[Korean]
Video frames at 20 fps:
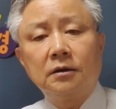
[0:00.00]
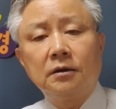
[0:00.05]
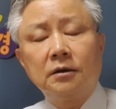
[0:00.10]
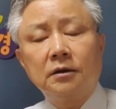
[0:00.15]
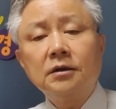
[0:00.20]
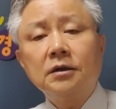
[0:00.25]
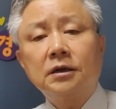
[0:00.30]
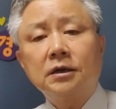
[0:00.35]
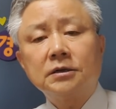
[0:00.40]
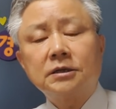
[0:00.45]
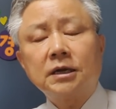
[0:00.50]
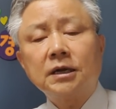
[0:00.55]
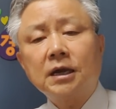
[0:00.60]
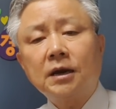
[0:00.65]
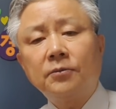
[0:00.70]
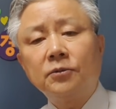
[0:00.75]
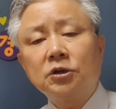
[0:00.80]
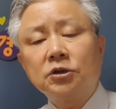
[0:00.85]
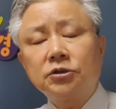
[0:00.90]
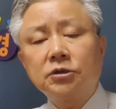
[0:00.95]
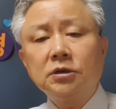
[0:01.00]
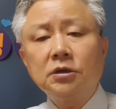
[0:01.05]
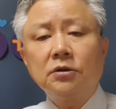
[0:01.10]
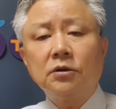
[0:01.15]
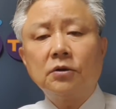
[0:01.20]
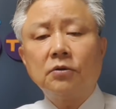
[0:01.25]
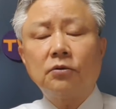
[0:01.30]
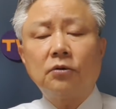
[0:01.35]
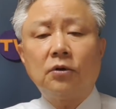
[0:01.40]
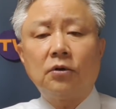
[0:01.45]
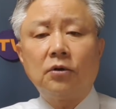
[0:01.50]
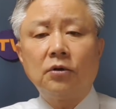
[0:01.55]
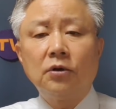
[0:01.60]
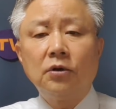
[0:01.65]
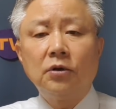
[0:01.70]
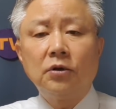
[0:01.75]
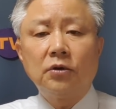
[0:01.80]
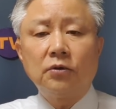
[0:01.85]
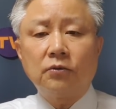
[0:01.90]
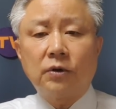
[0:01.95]
그러니까 자기가 먼저 질러놓고
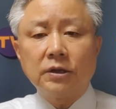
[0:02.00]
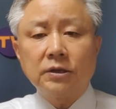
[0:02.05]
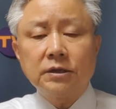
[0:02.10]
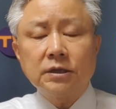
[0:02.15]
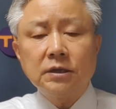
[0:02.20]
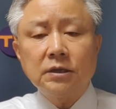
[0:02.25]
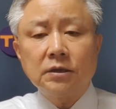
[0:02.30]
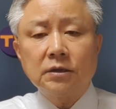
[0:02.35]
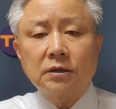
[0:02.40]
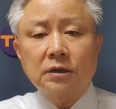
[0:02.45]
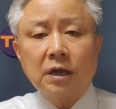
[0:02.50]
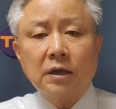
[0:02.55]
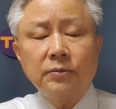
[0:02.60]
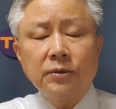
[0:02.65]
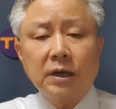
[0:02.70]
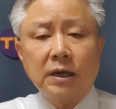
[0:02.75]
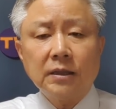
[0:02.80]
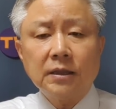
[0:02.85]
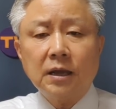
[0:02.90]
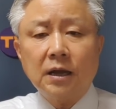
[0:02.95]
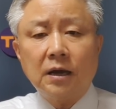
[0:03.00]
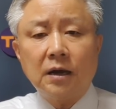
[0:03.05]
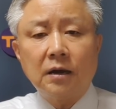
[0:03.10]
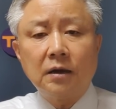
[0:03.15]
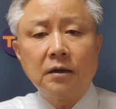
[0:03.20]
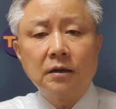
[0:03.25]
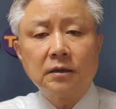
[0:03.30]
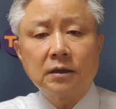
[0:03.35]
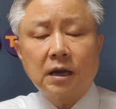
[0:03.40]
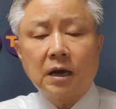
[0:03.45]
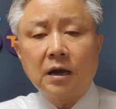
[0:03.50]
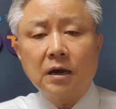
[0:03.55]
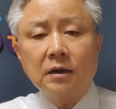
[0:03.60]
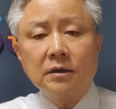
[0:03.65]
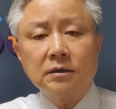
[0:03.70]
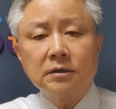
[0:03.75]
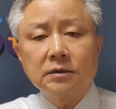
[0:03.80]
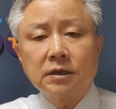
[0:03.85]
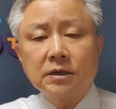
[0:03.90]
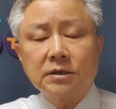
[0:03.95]
완전히 개비한다
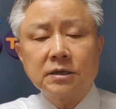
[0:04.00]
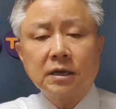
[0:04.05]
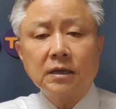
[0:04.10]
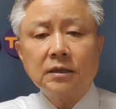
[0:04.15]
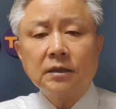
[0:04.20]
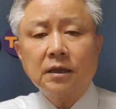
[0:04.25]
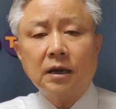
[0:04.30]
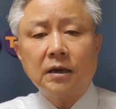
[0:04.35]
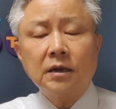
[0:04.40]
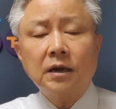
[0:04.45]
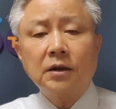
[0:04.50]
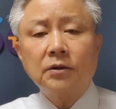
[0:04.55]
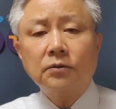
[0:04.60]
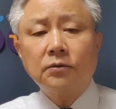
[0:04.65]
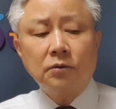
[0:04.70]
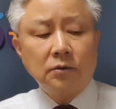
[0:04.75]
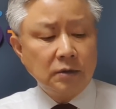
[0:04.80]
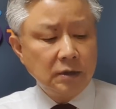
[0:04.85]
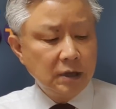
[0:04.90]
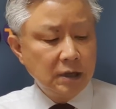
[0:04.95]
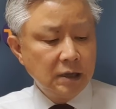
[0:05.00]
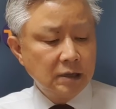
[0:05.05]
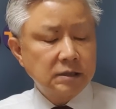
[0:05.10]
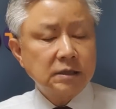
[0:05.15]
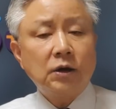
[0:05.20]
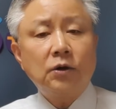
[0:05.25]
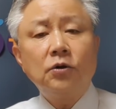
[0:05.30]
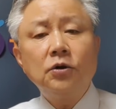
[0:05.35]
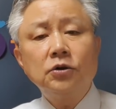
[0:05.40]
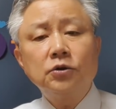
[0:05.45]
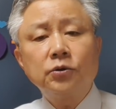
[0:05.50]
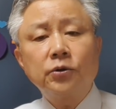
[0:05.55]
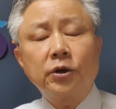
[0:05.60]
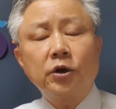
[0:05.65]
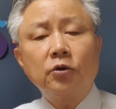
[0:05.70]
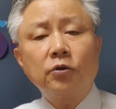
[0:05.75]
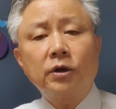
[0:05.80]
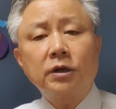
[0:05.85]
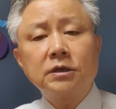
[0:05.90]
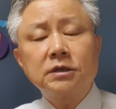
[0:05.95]
다 해체한다 해놔놓고 자 오늘 좀
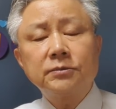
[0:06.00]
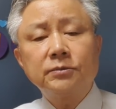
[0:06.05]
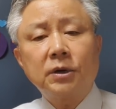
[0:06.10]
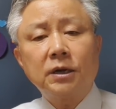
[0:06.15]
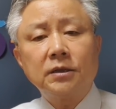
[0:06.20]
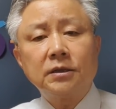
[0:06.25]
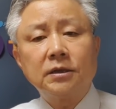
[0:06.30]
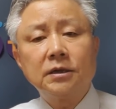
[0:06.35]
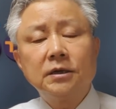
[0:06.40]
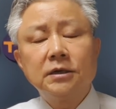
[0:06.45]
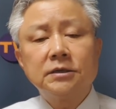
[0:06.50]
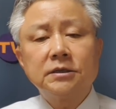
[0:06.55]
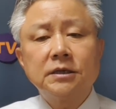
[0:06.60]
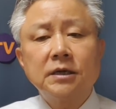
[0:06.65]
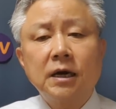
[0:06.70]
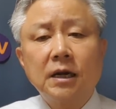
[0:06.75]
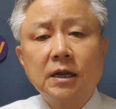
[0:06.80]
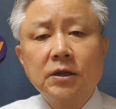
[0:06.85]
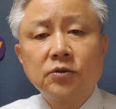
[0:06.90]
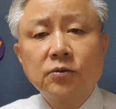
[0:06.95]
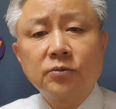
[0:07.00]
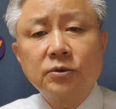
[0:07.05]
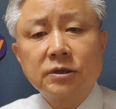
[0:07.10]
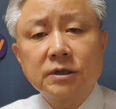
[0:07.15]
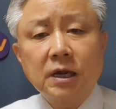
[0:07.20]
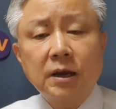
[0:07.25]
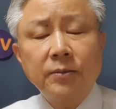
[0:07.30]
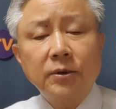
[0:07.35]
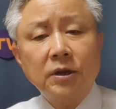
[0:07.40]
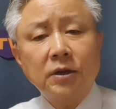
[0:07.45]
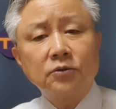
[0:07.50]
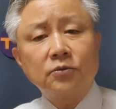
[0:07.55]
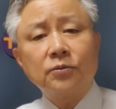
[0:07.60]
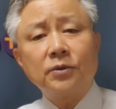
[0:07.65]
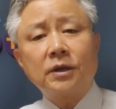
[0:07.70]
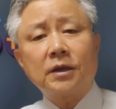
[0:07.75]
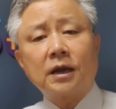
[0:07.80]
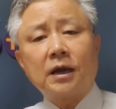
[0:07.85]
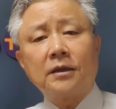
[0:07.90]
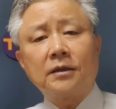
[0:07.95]
괴롭겠지만 시간이 좀 지나면
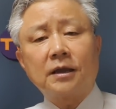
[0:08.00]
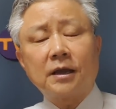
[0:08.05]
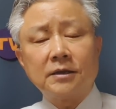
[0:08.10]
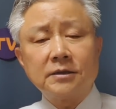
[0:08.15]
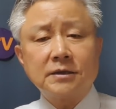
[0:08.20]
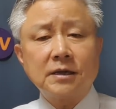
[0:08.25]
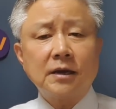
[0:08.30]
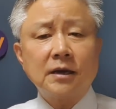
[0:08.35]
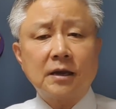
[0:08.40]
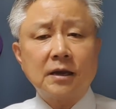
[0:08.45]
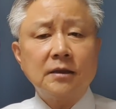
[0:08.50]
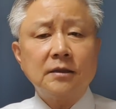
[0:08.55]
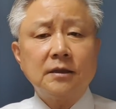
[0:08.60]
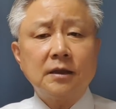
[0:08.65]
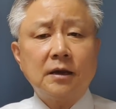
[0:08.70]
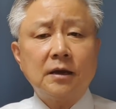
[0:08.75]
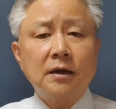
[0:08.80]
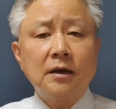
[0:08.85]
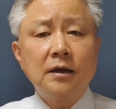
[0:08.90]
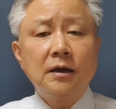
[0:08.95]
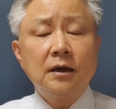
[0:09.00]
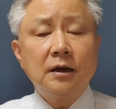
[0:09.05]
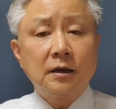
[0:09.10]
좀 안 괜찮겠나